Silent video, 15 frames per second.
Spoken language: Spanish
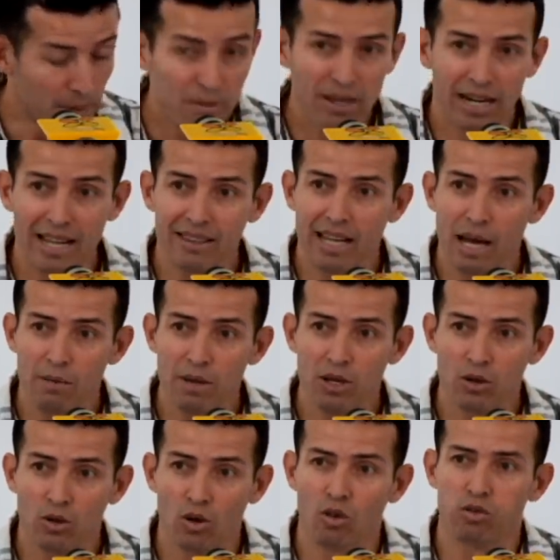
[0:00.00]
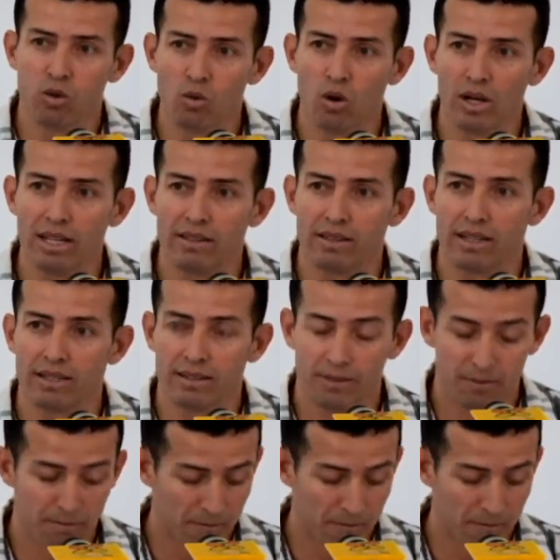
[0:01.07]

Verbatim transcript: A mis grandes amigos, los futbolistas,